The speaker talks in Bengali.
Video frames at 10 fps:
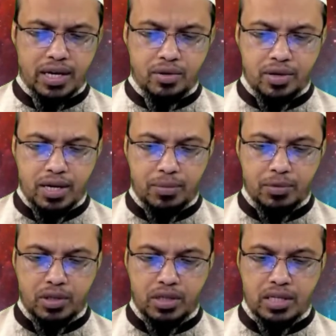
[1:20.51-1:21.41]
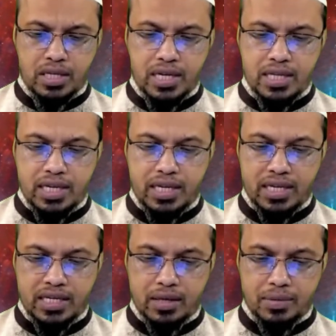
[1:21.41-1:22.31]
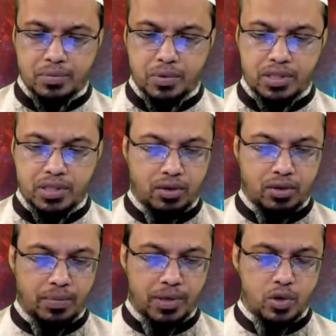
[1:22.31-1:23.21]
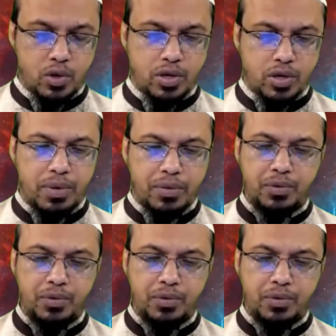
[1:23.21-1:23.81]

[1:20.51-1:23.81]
এখন আমি যদি গিয়ে দেখি সে নামাজ পড়াচ্ছে তাহলে আমার করণীয় কি